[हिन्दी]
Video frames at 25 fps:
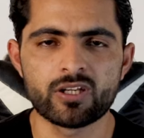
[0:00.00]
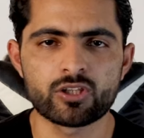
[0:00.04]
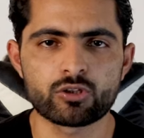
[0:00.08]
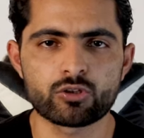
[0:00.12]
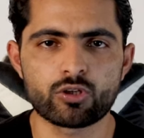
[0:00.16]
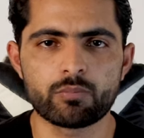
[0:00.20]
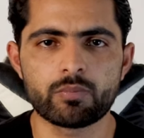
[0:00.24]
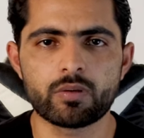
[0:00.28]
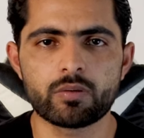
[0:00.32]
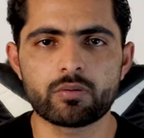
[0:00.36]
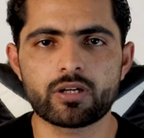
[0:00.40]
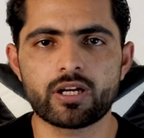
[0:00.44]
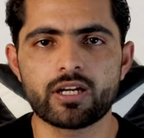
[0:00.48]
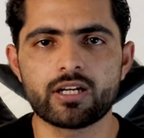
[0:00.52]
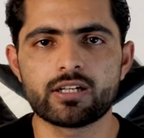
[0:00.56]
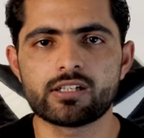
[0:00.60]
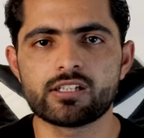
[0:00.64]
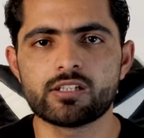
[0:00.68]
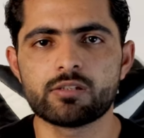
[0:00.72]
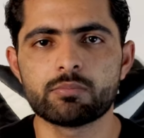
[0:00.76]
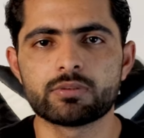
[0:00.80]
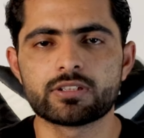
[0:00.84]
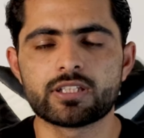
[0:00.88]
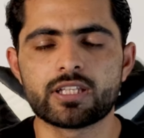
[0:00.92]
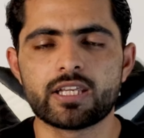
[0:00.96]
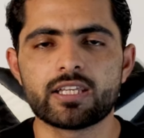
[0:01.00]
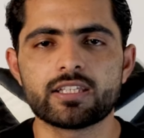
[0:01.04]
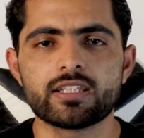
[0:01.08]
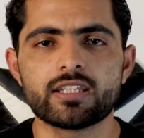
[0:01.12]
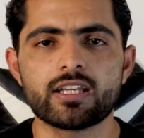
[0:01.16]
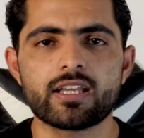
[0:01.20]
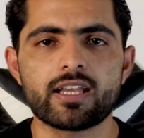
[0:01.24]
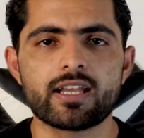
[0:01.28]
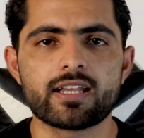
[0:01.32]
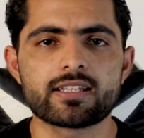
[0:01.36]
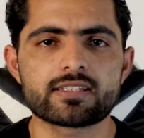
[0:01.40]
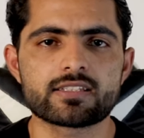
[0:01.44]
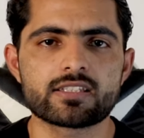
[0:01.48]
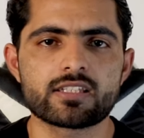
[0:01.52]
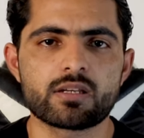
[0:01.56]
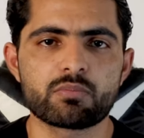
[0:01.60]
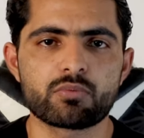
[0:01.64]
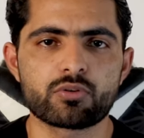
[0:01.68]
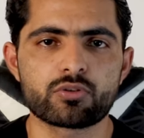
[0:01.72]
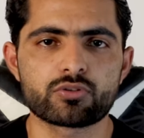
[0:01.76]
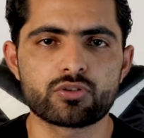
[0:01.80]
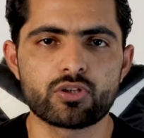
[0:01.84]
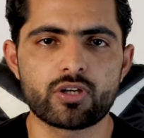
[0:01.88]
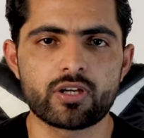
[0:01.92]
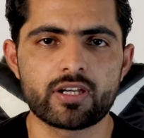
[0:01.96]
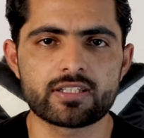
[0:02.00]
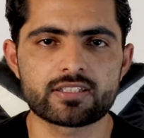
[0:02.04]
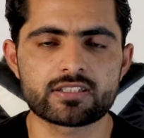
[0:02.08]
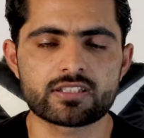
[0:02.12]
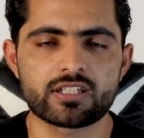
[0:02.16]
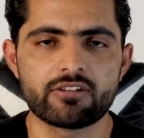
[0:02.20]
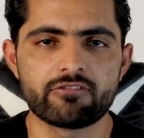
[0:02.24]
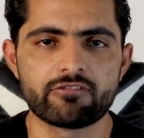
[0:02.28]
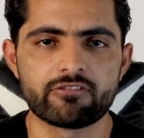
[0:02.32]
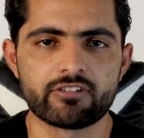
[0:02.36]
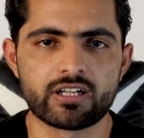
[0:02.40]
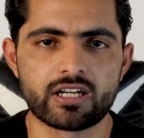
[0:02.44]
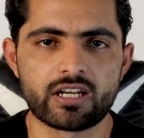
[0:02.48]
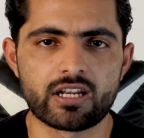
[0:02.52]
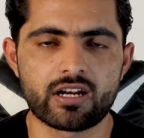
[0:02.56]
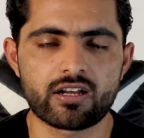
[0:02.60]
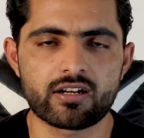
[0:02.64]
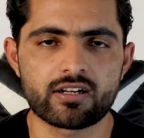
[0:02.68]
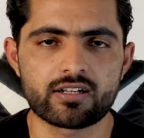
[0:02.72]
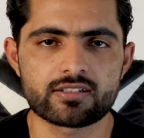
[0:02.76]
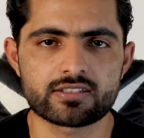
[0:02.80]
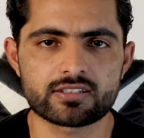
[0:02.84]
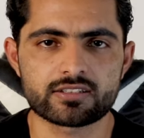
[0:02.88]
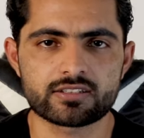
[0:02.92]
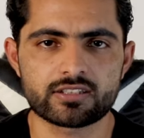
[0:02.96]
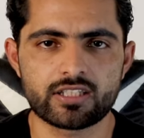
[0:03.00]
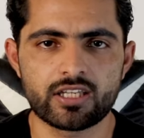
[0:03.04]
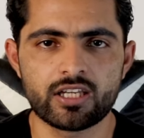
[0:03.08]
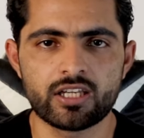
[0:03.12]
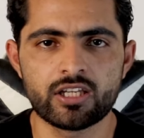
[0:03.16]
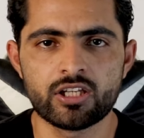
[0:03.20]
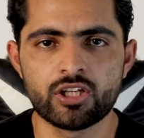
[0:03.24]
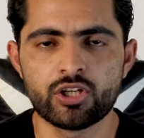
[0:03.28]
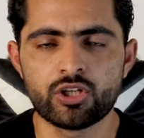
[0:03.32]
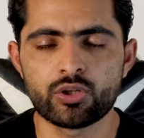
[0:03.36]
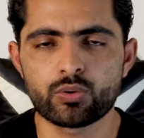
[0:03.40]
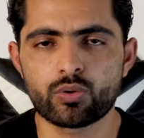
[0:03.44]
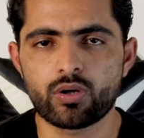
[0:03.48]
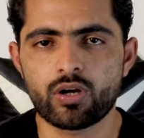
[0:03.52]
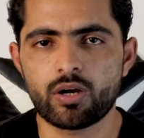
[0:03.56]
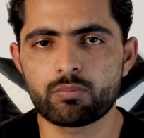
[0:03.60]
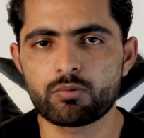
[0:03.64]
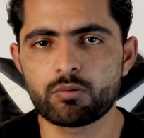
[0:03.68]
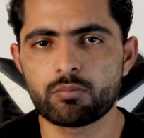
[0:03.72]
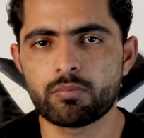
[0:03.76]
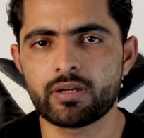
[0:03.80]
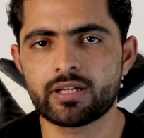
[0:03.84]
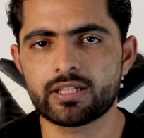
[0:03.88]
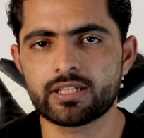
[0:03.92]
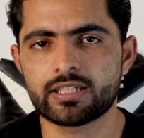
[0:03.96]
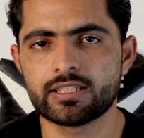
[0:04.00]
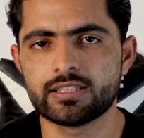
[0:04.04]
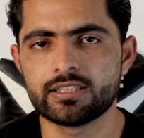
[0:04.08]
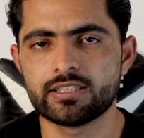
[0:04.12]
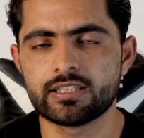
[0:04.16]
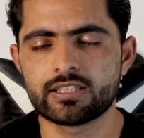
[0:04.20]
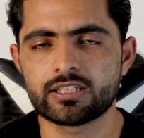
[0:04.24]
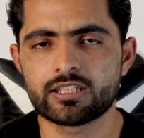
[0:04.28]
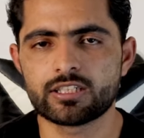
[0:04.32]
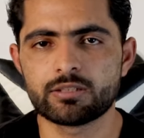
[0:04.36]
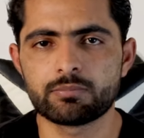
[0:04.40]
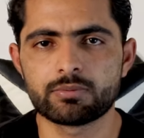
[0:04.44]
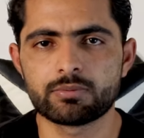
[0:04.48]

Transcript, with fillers: तो हमें वो काइंडली बताएं कि कैसे हम लोग जो है इसका विदड्रा कर सकते हैं तो आपको मैं क्लियरली